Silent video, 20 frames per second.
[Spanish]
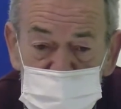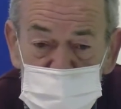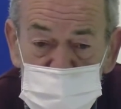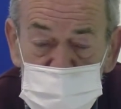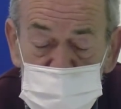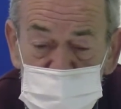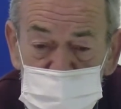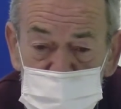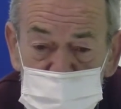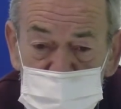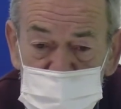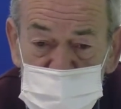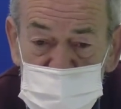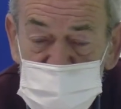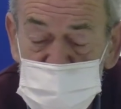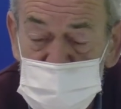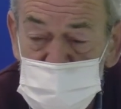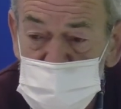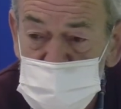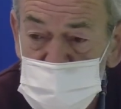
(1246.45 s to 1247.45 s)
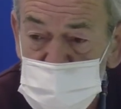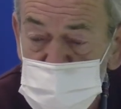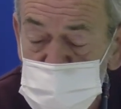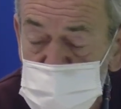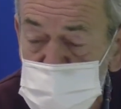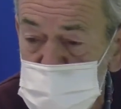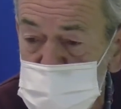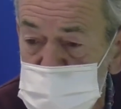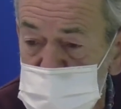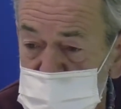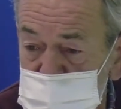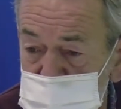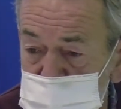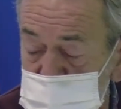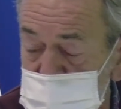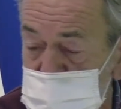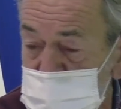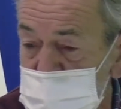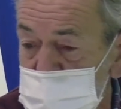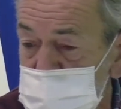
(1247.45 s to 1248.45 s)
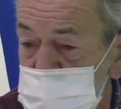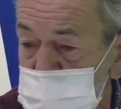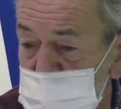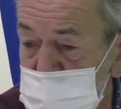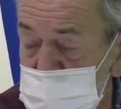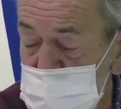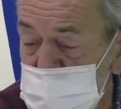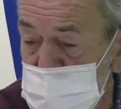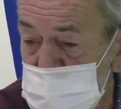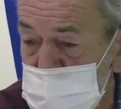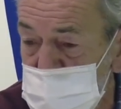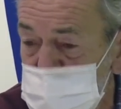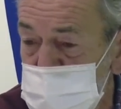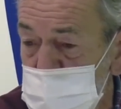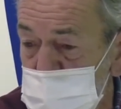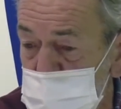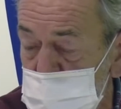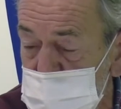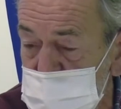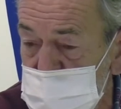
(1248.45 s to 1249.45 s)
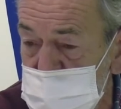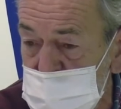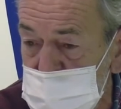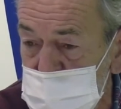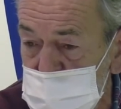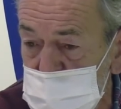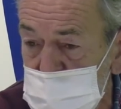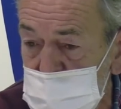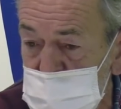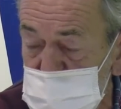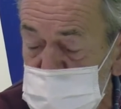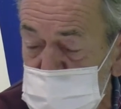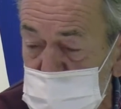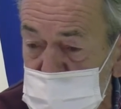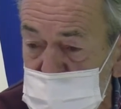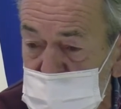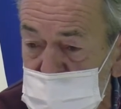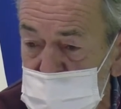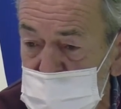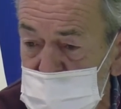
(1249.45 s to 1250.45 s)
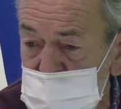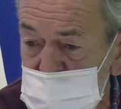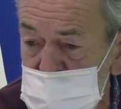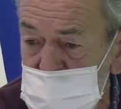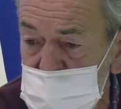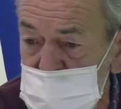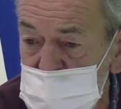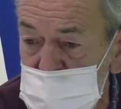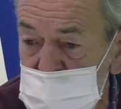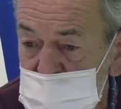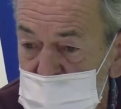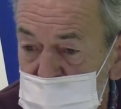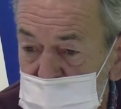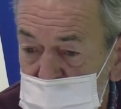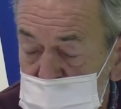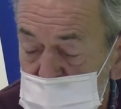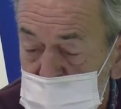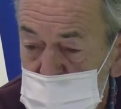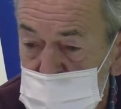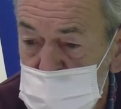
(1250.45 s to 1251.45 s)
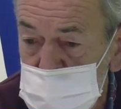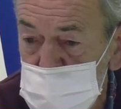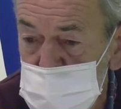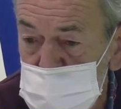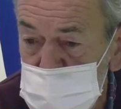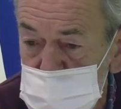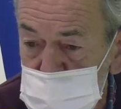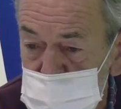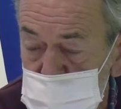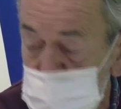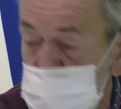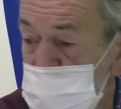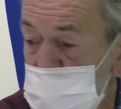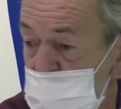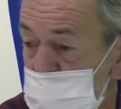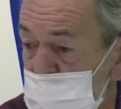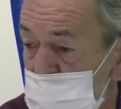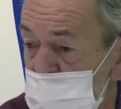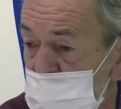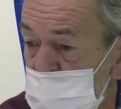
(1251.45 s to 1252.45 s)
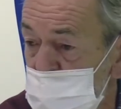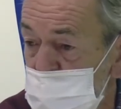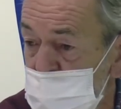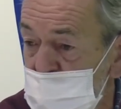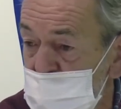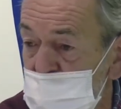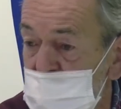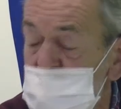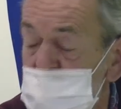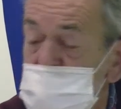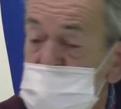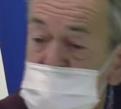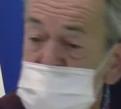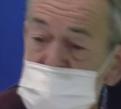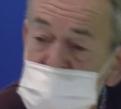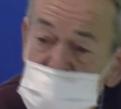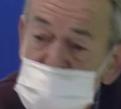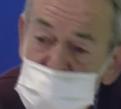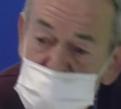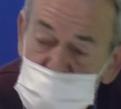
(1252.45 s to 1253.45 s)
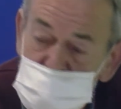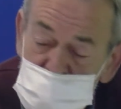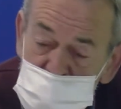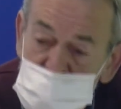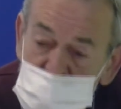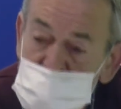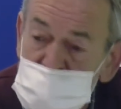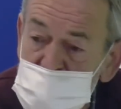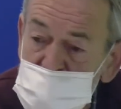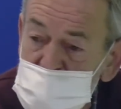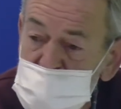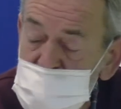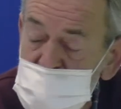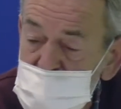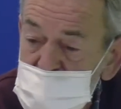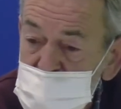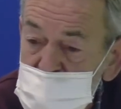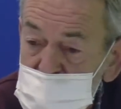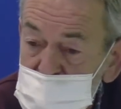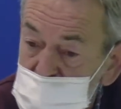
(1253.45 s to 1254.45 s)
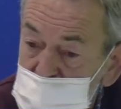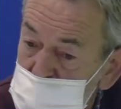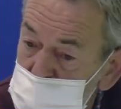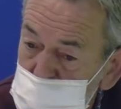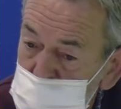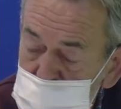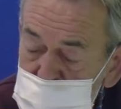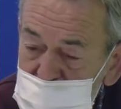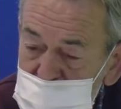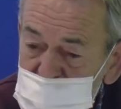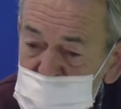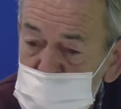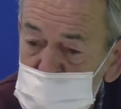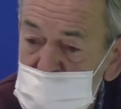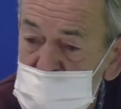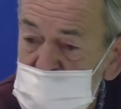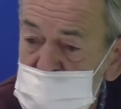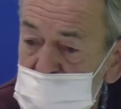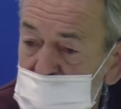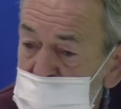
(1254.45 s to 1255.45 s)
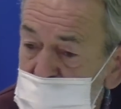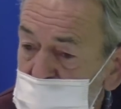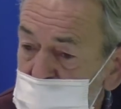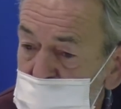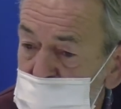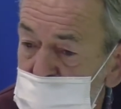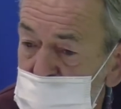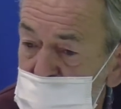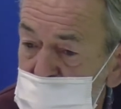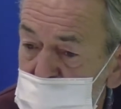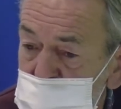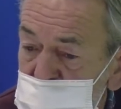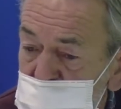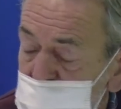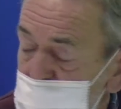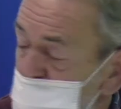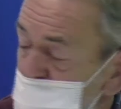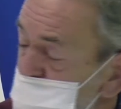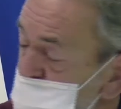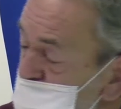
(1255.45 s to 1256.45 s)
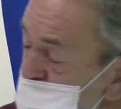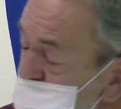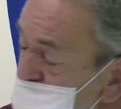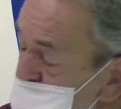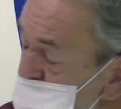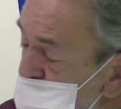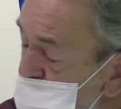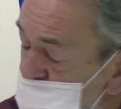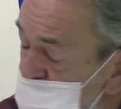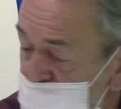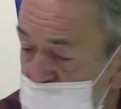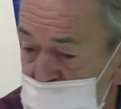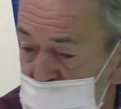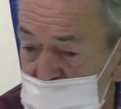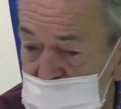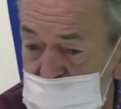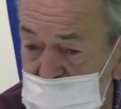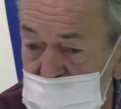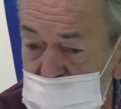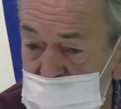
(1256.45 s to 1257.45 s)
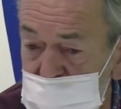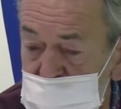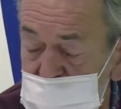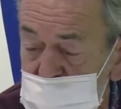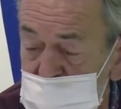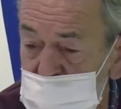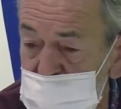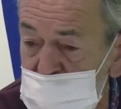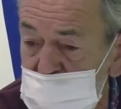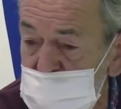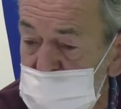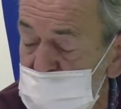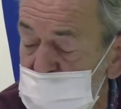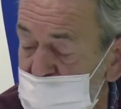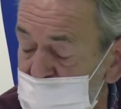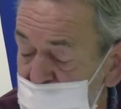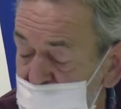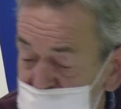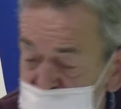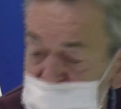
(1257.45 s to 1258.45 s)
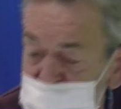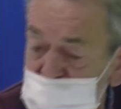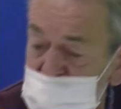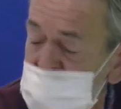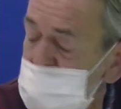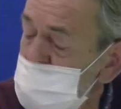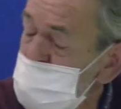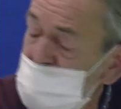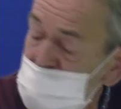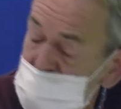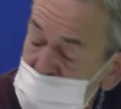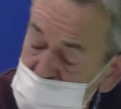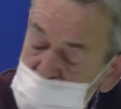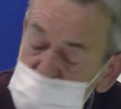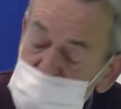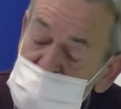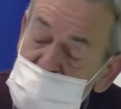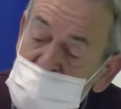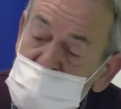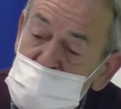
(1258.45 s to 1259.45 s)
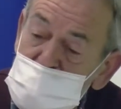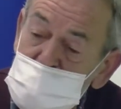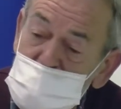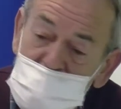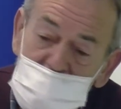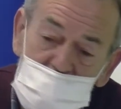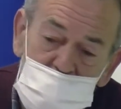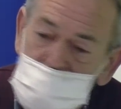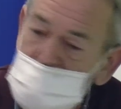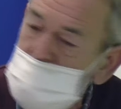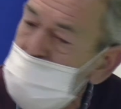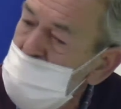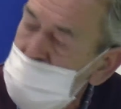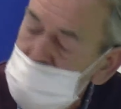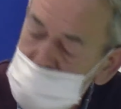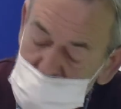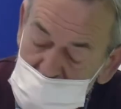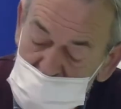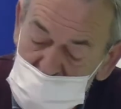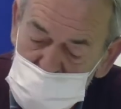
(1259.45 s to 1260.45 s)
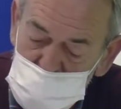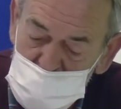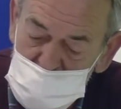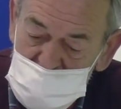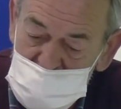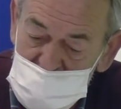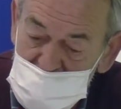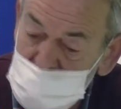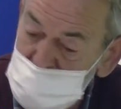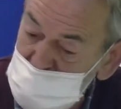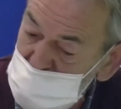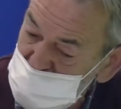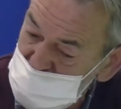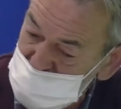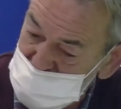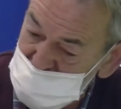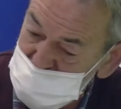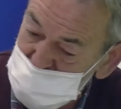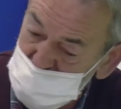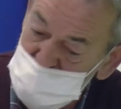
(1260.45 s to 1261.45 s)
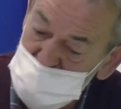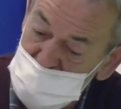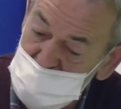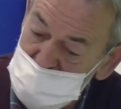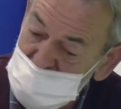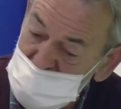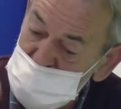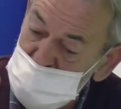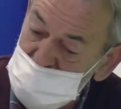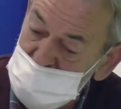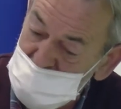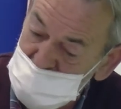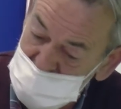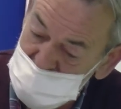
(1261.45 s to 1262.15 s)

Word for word: eh, casi hemos considerado desde el ayuntamiento más prioritario el disponer de, un, servicio para si un día por mala suerte hay una persona mayor que tiene una necesidad, o sea, que tiene una enfermedad del tipo que sea, pero que estamos hablando de